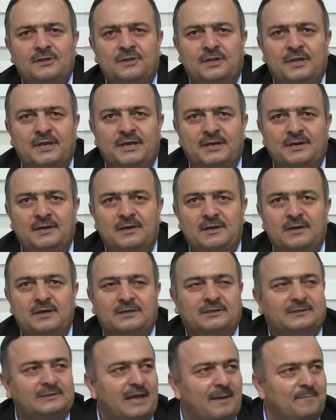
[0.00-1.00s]
Din
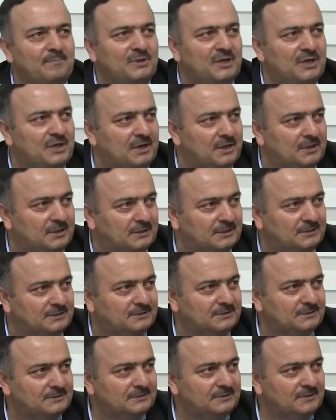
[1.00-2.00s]
İslam
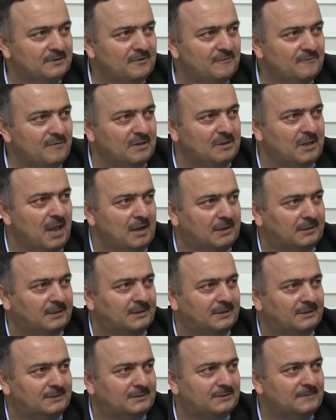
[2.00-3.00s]
dinidir ve
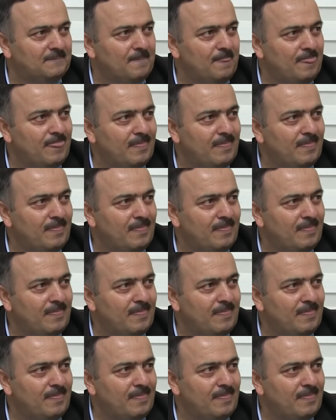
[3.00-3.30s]
tektir.